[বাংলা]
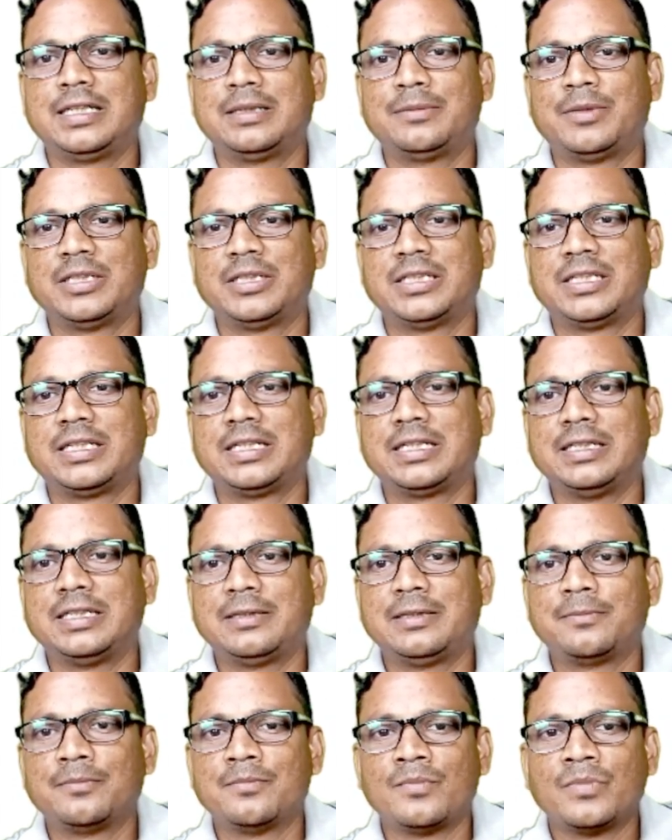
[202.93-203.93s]
বাজারে গেলেন
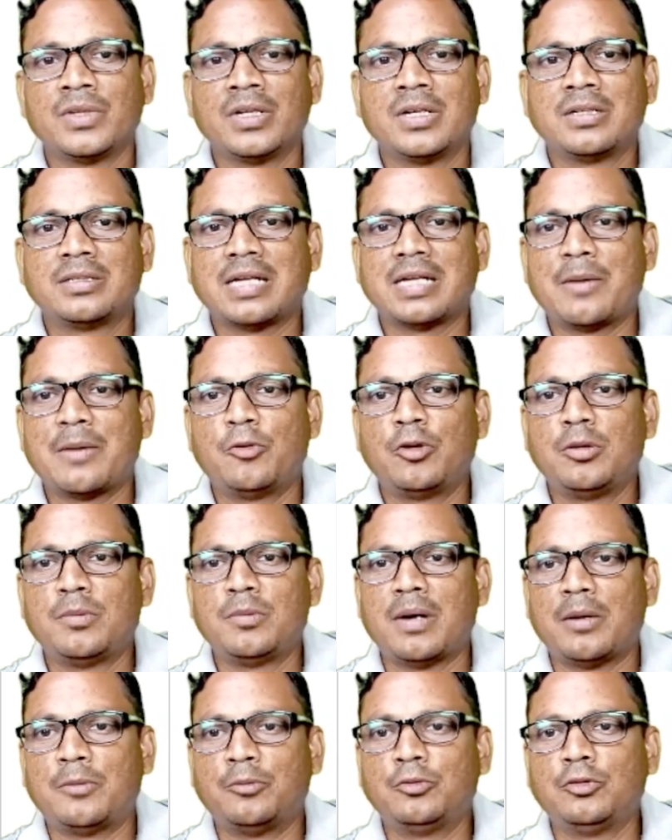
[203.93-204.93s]

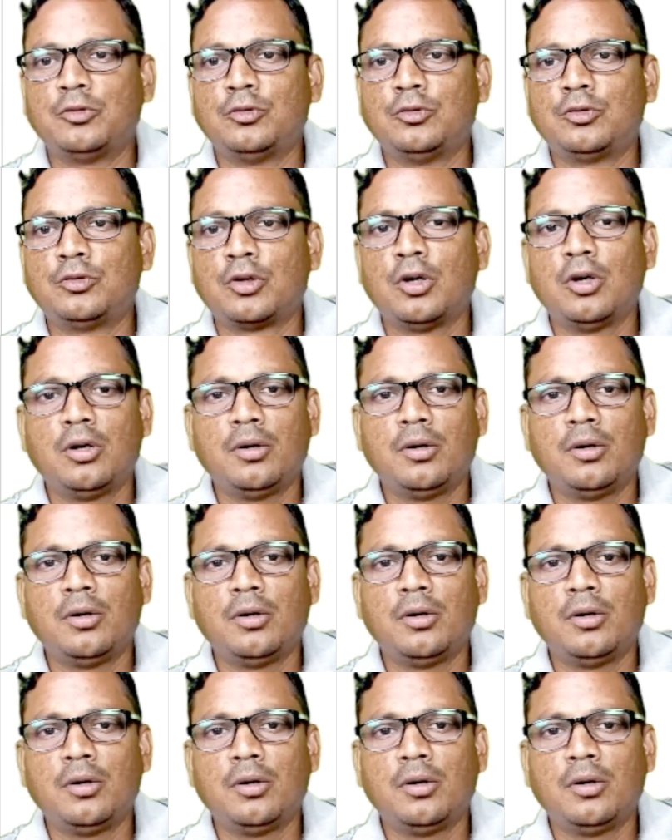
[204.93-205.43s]
শ্যামলবাবুরও